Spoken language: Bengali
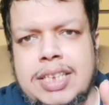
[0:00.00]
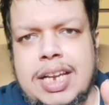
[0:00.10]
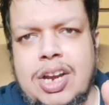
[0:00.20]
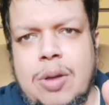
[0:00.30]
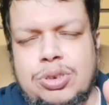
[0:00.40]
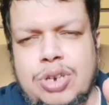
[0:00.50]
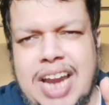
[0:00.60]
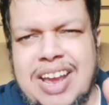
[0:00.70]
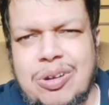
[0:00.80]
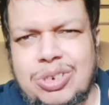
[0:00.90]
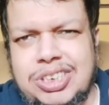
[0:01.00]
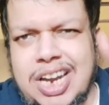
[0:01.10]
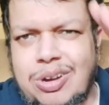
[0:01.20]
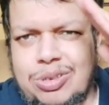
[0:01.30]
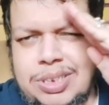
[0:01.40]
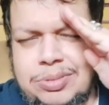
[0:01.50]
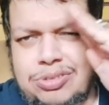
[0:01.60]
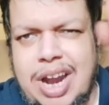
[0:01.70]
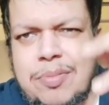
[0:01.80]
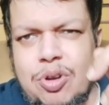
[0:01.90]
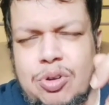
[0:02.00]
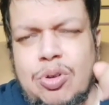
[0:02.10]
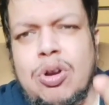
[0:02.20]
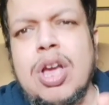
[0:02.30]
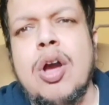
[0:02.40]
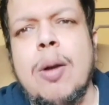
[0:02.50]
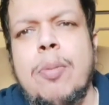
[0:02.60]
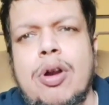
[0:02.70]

ভালো লেগে থাকলে অবশ্যই লাইক করুন শেয়ার করুন সাবস্ক্রাইব করুন